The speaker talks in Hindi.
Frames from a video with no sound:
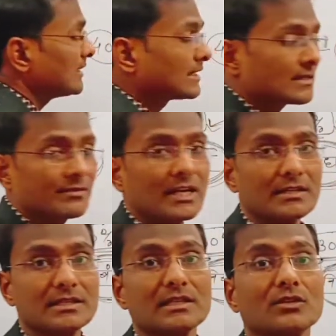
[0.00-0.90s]
रही जैसे
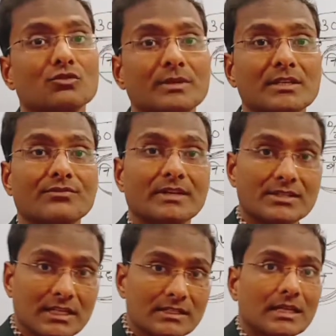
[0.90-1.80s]
विकासशील देशों में
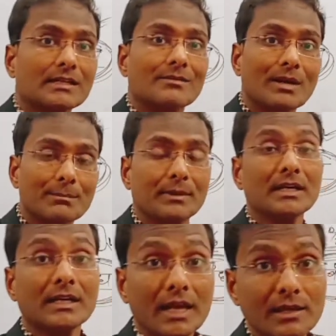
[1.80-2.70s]
इंफ्रास्ट्रक्चर
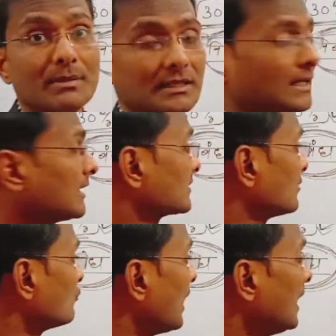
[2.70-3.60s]
डेवलपमेंट नहीं बेहतर ढंग से
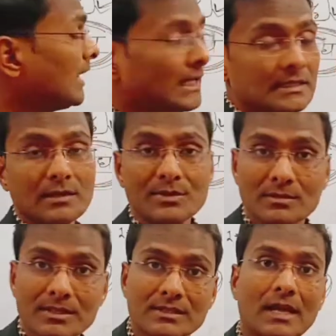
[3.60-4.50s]
हुआ इसलिए भी
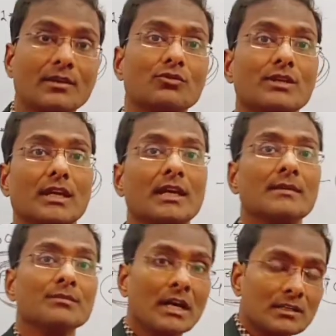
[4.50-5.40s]
समस्याएं हुई हैं
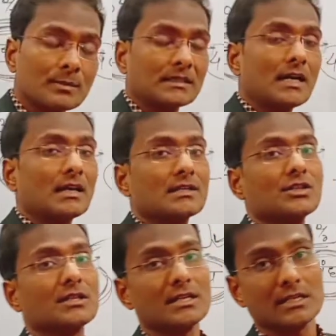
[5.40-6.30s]
अस्पताल
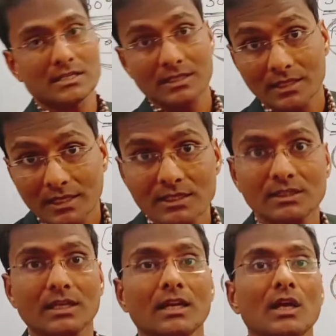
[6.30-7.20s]
अच्छे तरीके से नहीं
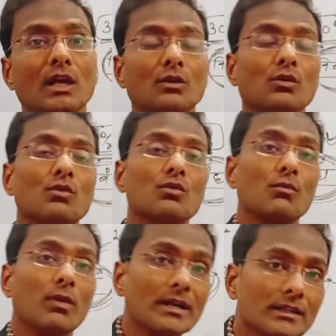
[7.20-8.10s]
थे लोगों
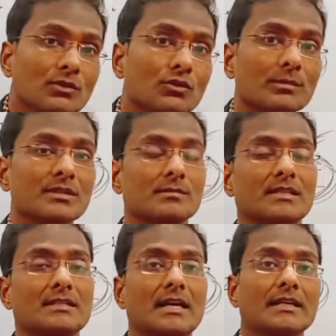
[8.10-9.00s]
को भर्ती होने में
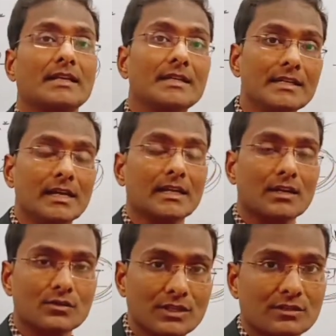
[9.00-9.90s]
समस्याएं आई इंडिया के
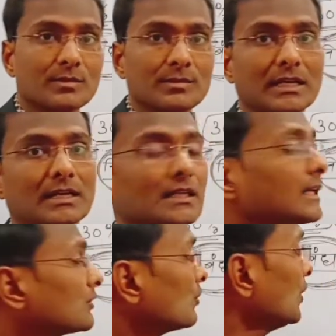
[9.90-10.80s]
कॉन्टेक्स में भी अगर
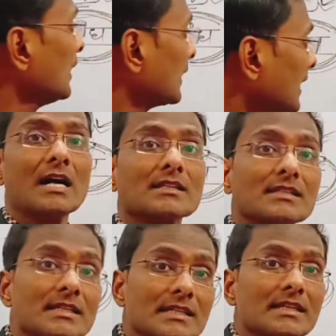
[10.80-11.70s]
देखें तो
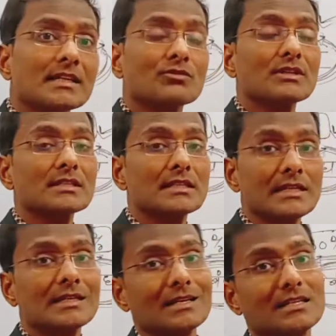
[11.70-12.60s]
ऑक्सीजन के जो है
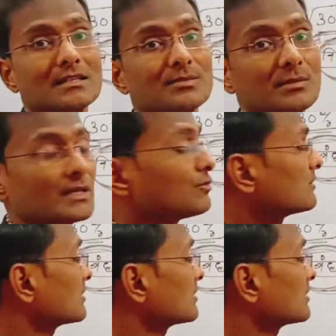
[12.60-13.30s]
सिलेंडर की सबसे बड़ी